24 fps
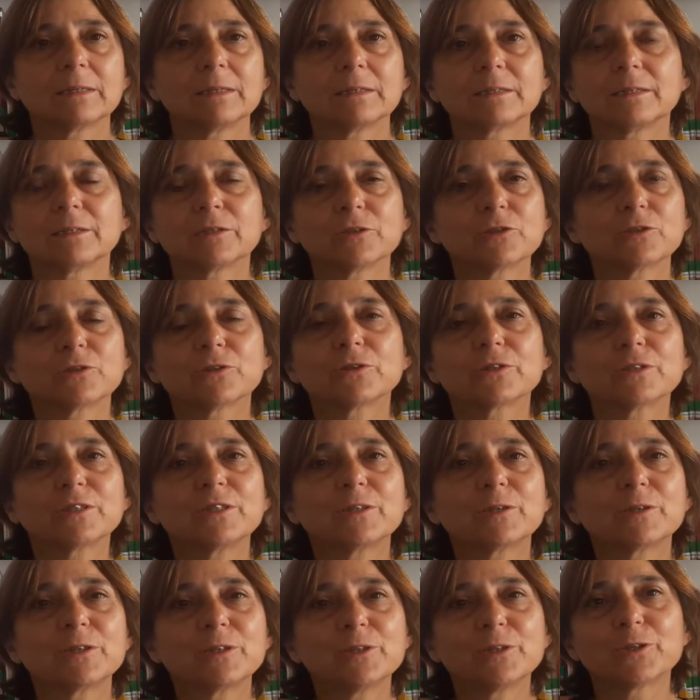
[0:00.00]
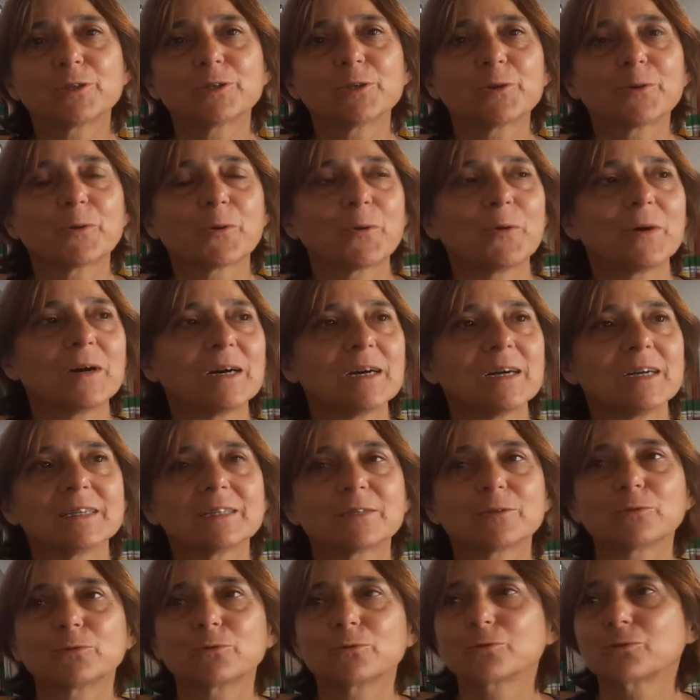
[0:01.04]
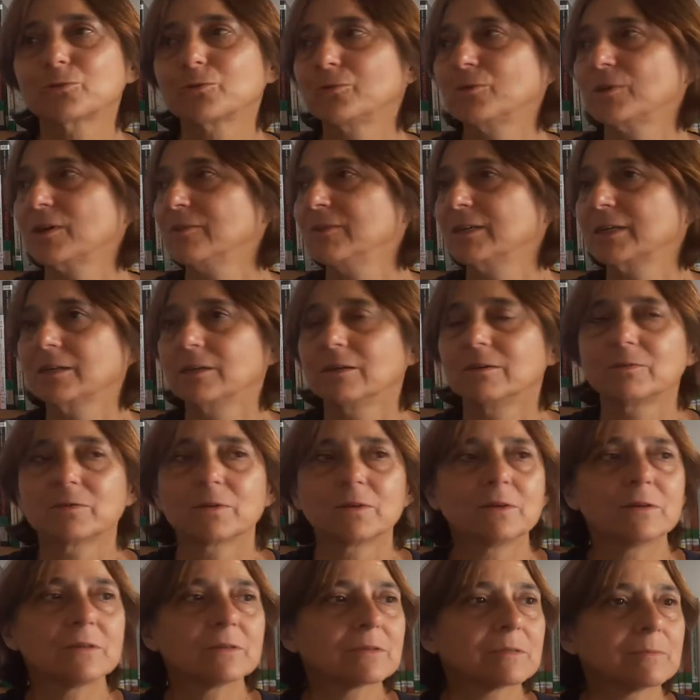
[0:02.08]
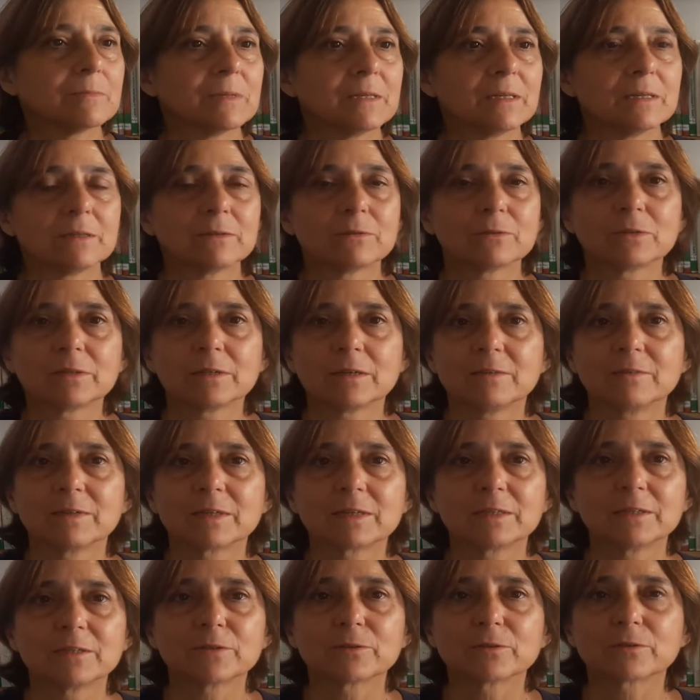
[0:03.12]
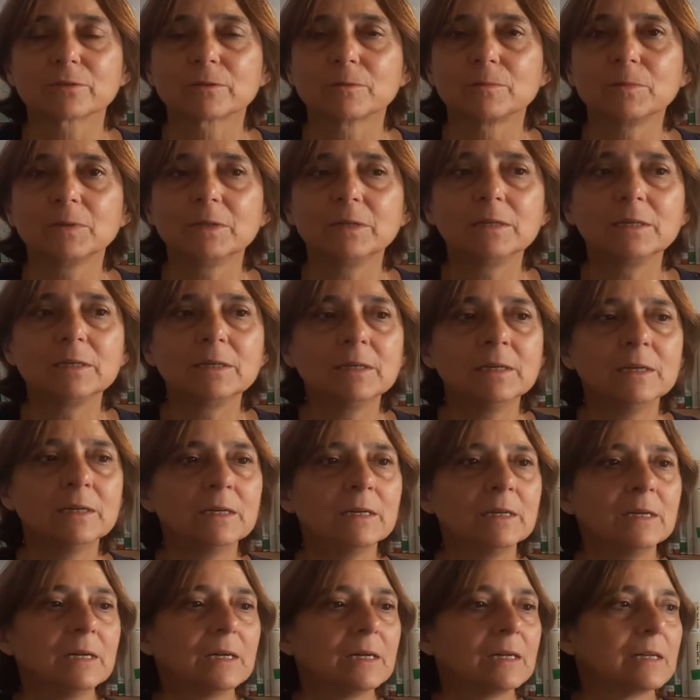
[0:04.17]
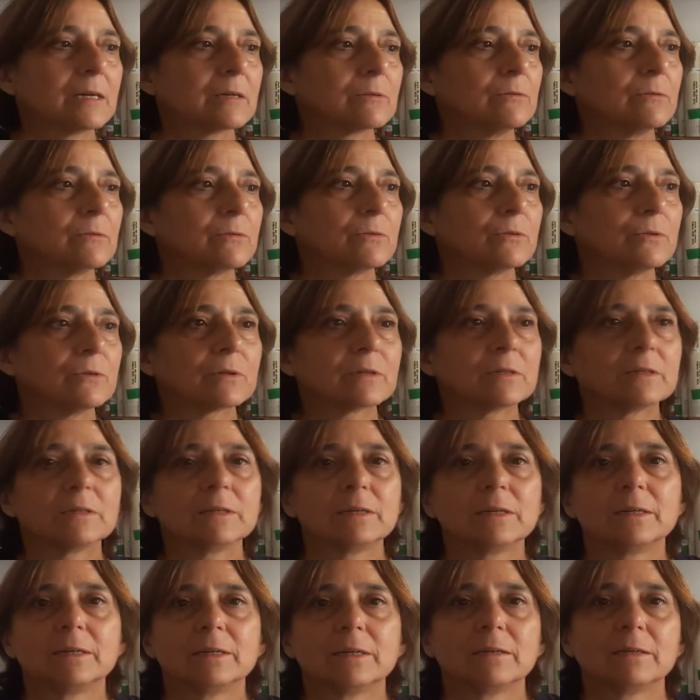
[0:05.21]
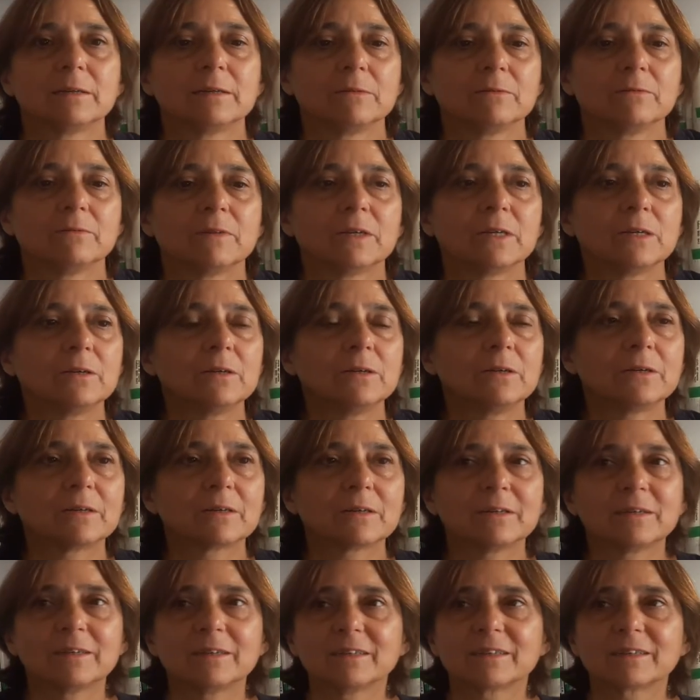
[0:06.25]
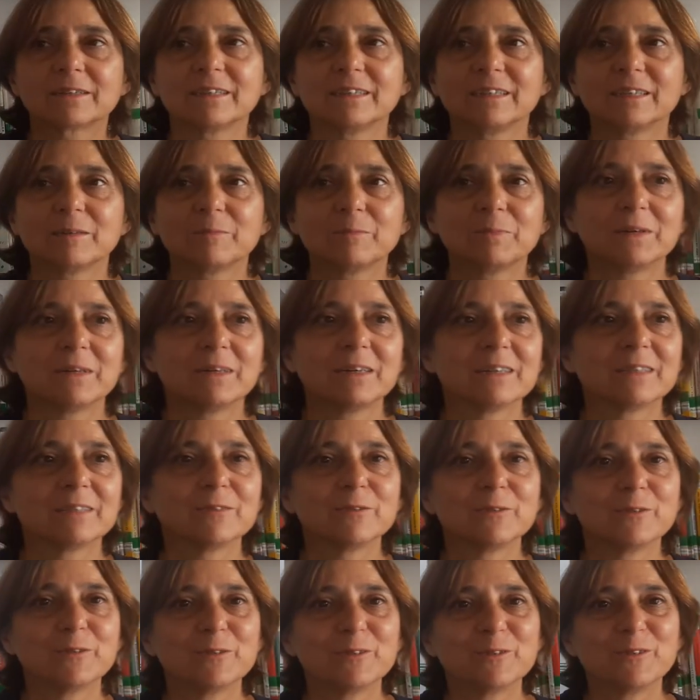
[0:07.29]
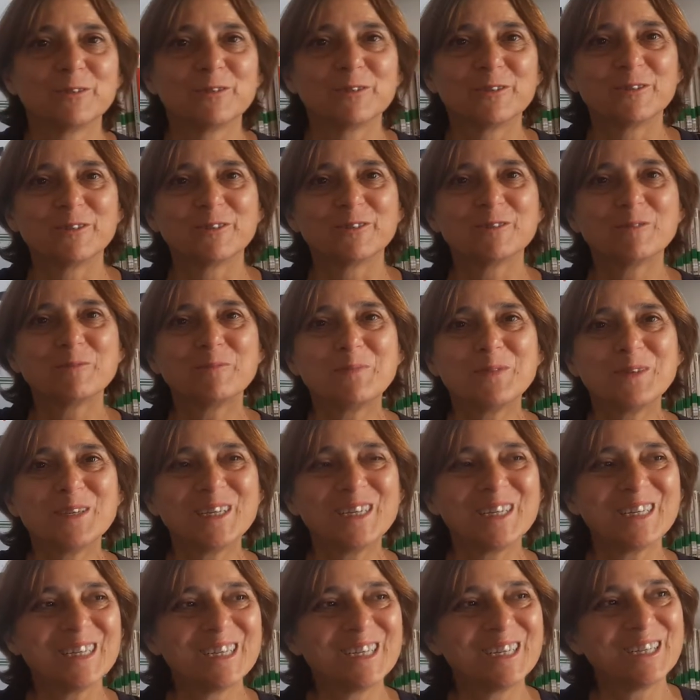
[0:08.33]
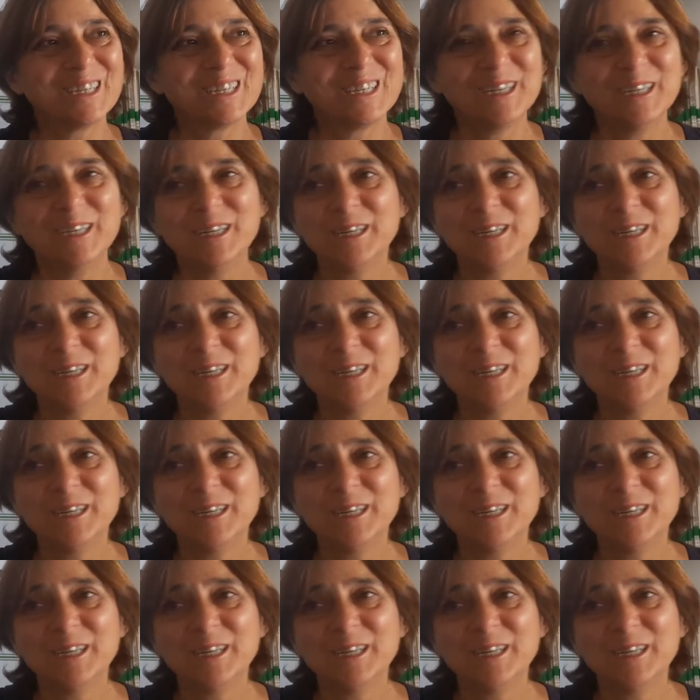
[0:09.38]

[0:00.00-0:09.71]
quelque chose qui, se croise toujours avec la France, mais aussi avec les autres pays. La culture est, une valeur hein, qui n'a pas de, de pays.